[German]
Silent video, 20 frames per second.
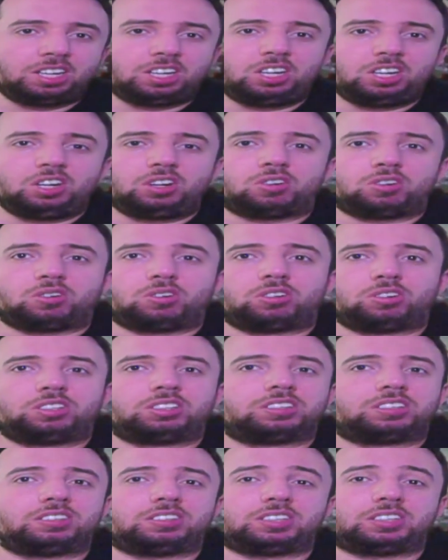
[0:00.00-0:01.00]

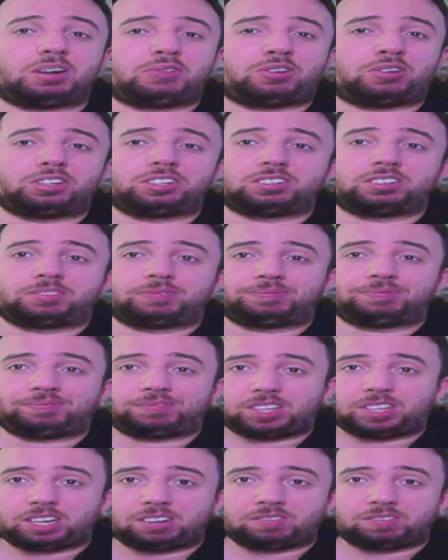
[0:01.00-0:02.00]
Und ja, Freunde,
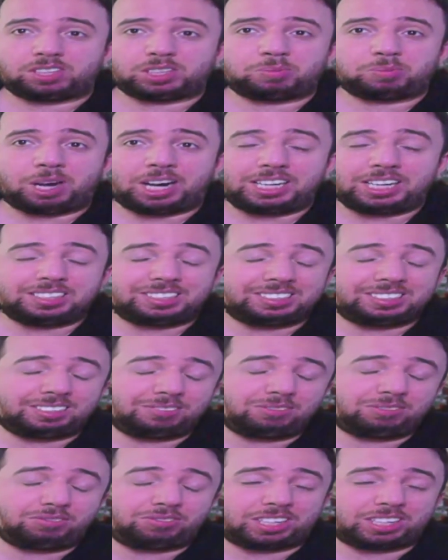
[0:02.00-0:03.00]
was mir halt
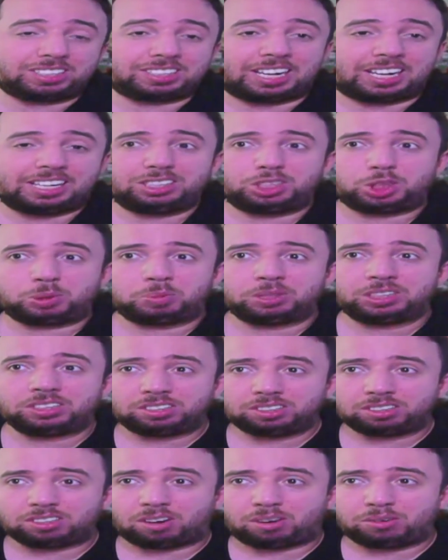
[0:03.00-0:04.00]
in fast allen
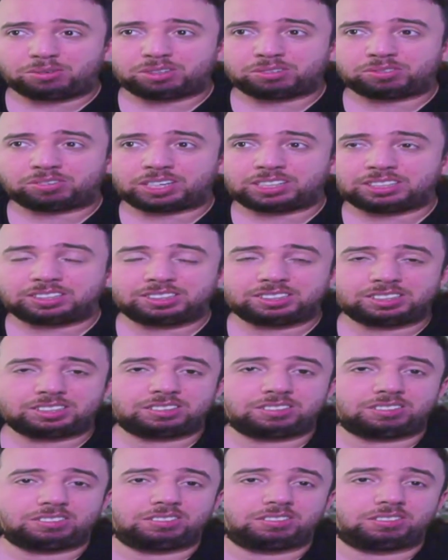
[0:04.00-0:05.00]
Spielen aufgefallen ist
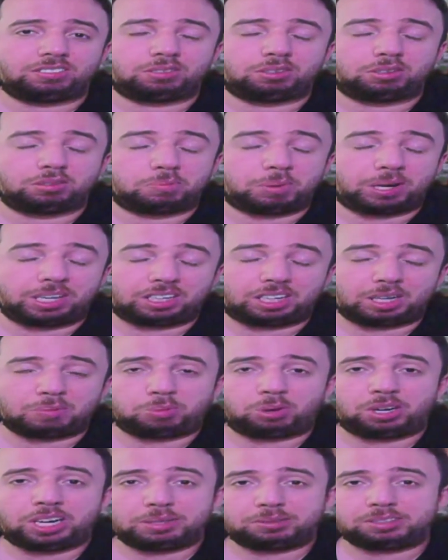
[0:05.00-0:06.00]
äh, bei Red
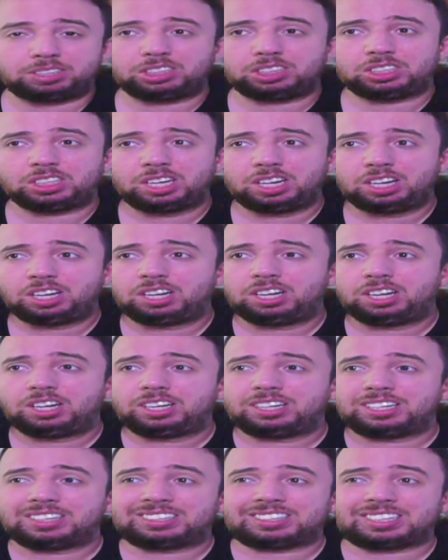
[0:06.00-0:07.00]
Bull Leipzig,
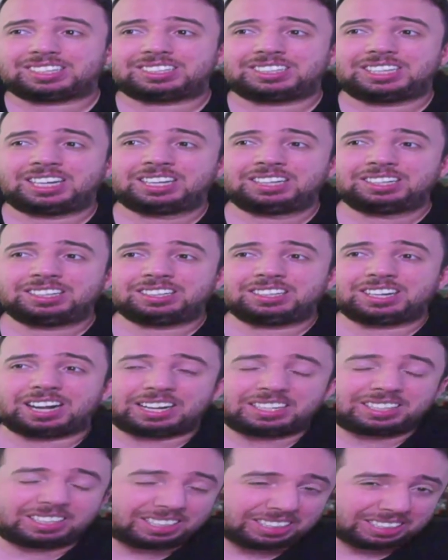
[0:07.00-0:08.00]
ist, dass sie hinten
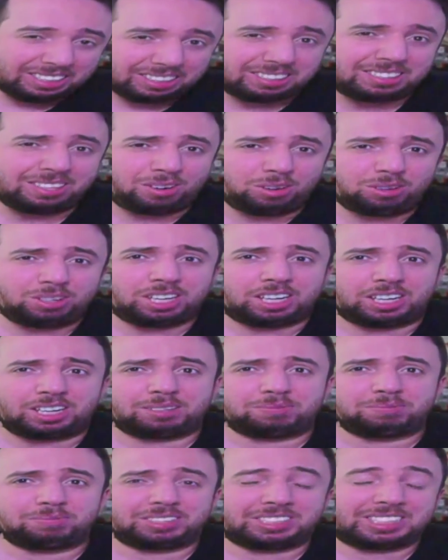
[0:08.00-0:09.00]
eine riesen Lücke
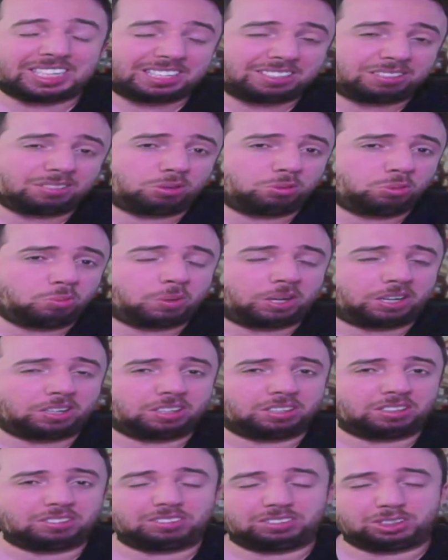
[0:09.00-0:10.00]
haben, seit
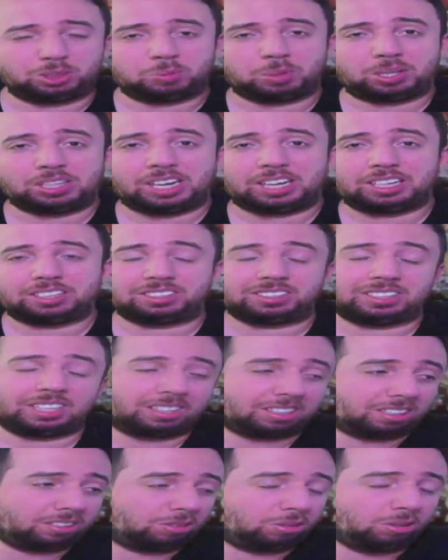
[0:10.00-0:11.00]
Upa nicht mehr da ist.
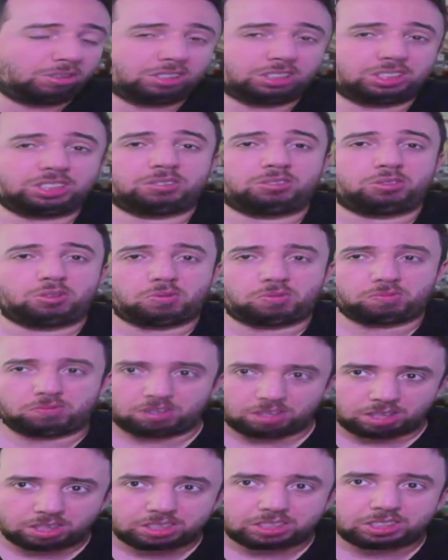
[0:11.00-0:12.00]
Natürlich
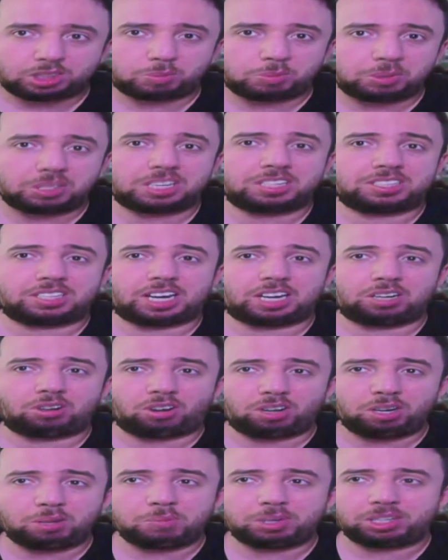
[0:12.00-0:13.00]
ist, spielt er jetzt keine
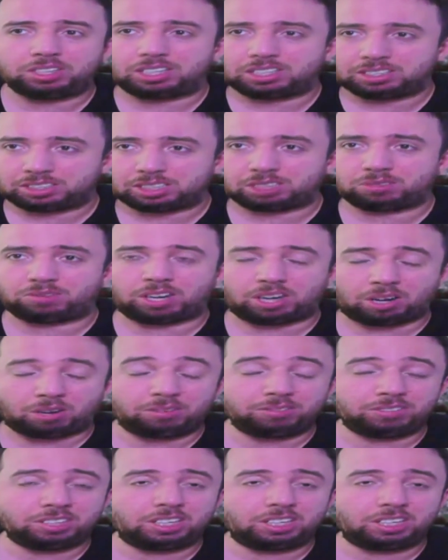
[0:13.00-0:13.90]
Rolle mehr, der ist jetzt verkauft.